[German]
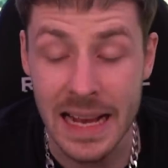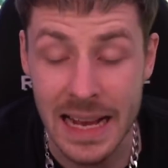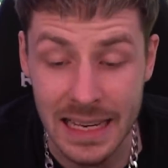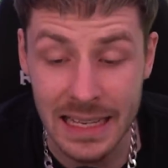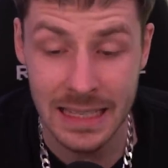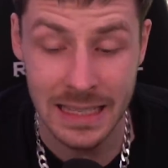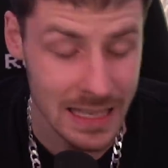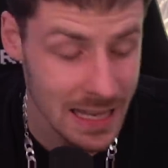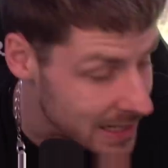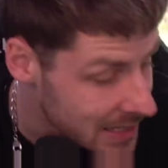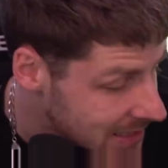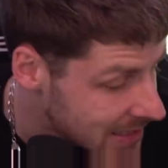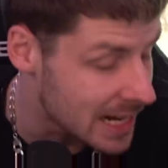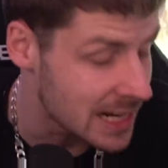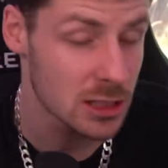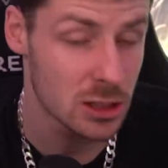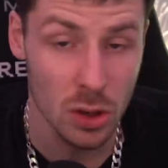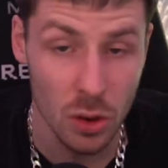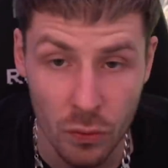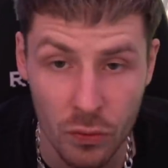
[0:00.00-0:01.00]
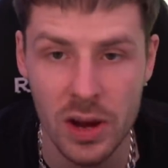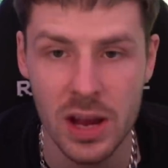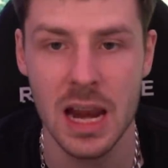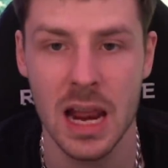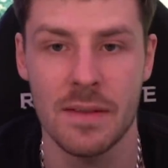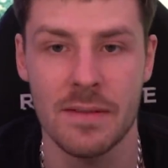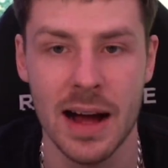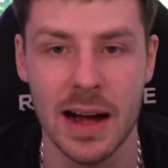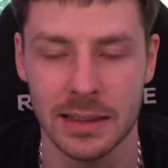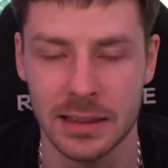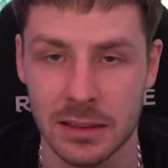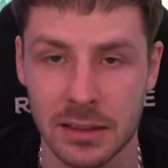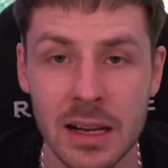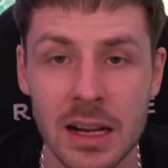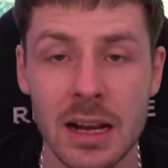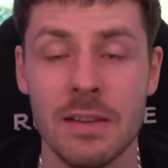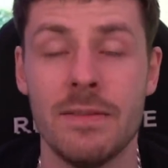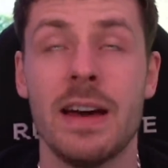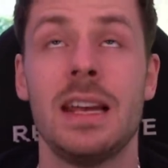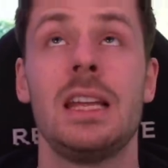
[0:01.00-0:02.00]
Ist das denn zu viel erwartet,
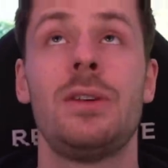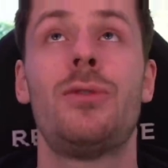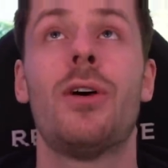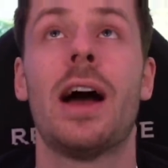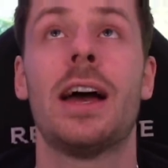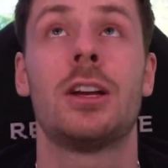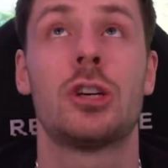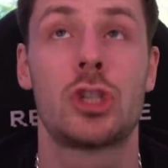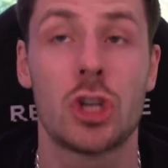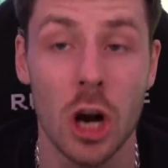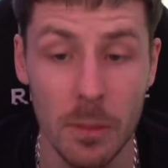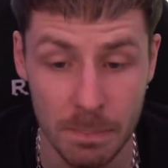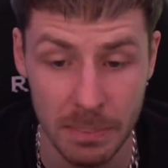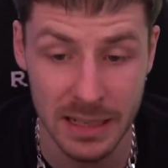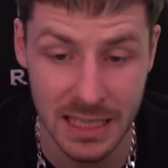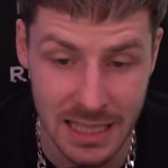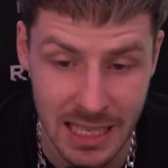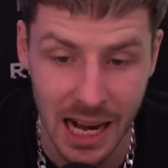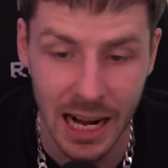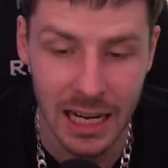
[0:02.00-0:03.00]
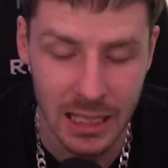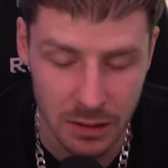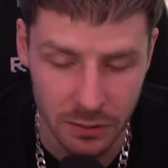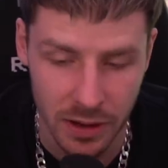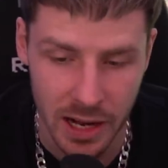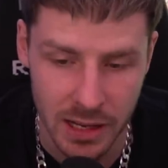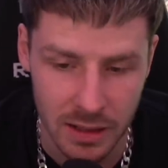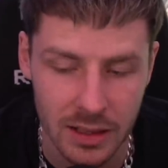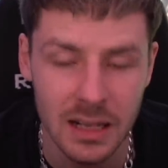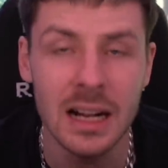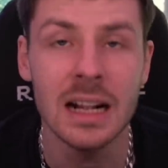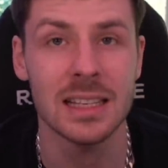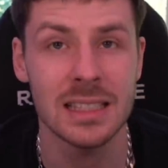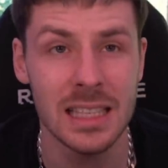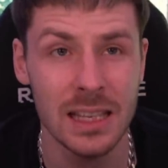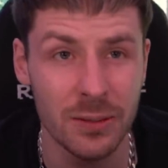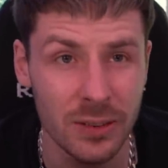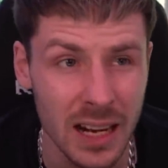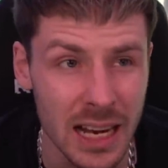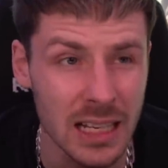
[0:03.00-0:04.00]
wenn ich für einen Job bezahlt werde, dass
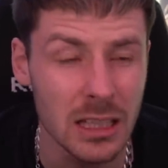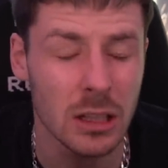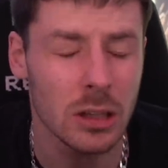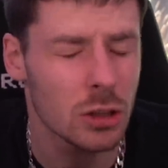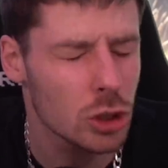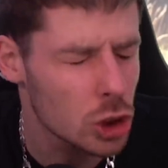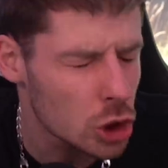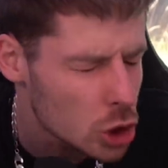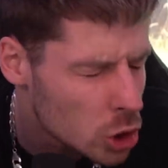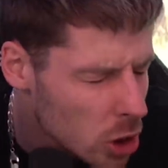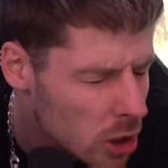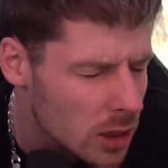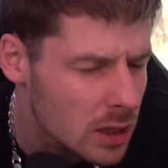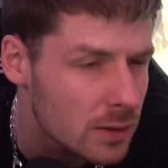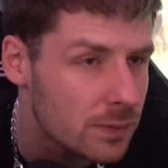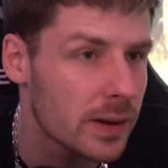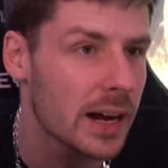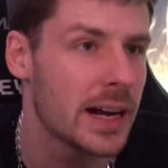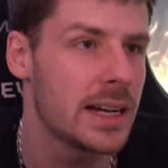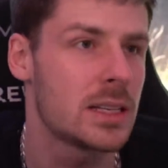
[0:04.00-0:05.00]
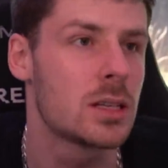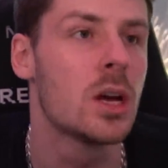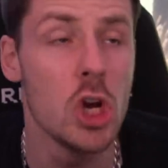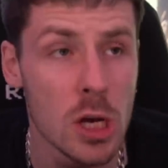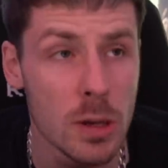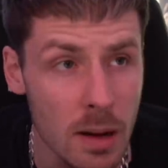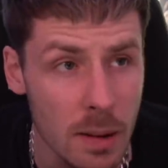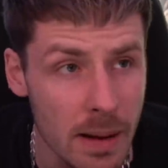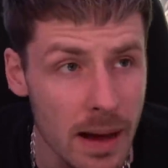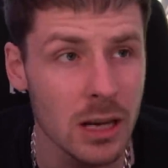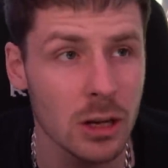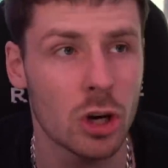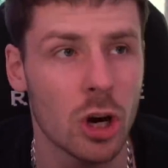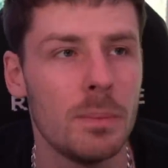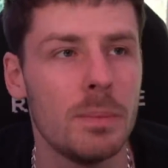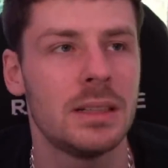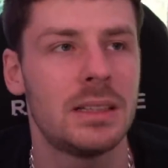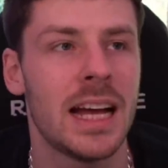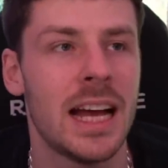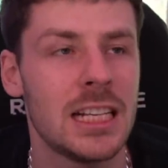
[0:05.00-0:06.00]
ich vielleicht ein Stück weit über meinen
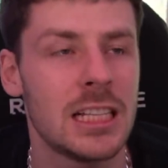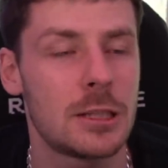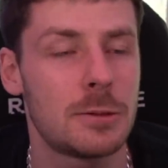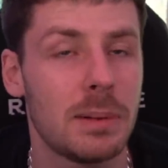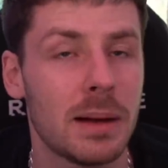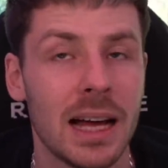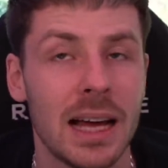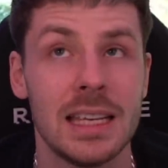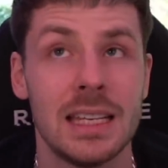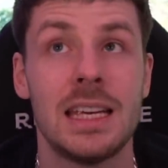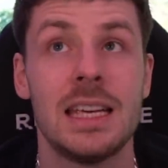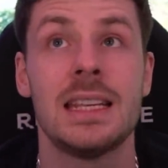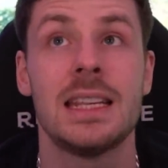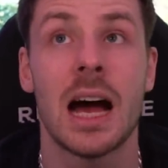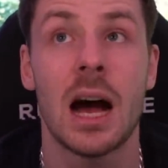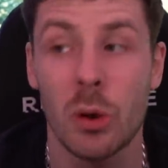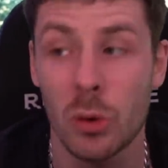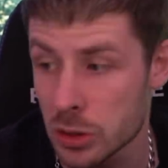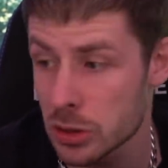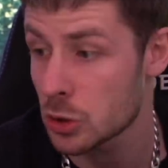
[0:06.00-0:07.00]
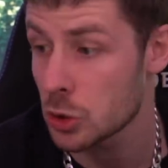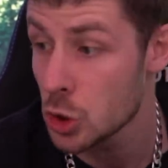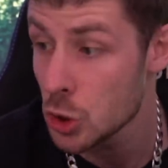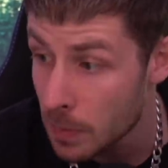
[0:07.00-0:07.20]
Kompetenzbereich hinaus